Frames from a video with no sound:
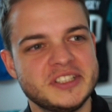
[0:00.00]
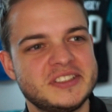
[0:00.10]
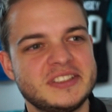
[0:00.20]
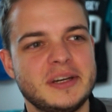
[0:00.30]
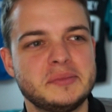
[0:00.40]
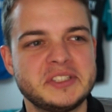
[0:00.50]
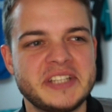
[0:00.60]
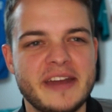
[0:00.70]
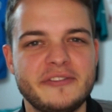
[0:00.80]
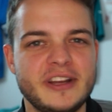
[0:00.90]
insgesamt
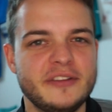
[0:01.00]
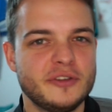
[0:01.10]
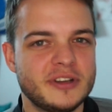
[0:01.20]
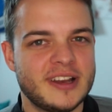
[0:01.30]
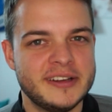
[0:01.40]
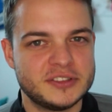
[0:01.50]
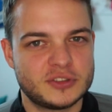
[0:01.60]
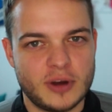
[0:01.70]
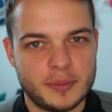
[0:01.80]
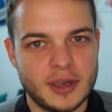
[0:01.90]
sind anfällig für ein kleines
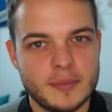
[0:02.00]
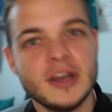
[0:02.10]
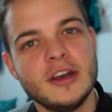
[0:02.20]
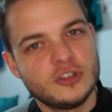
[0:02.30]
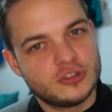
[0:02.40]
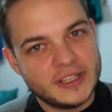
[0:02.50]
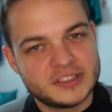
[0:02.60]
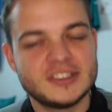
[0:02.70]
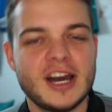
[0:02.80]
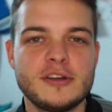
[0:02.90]
Trap-Game. Schwer
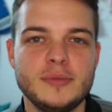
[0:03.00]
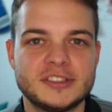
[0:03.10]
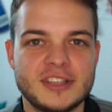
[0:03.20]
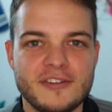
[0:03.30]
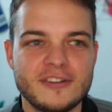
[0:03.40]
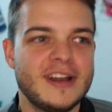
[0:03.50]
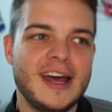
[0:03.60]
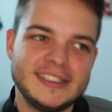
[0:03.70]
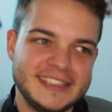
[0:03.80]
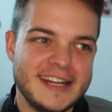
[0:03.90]
zu sagen über Stafford, weil er
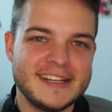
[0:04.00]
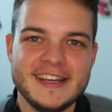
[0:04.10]
halt selten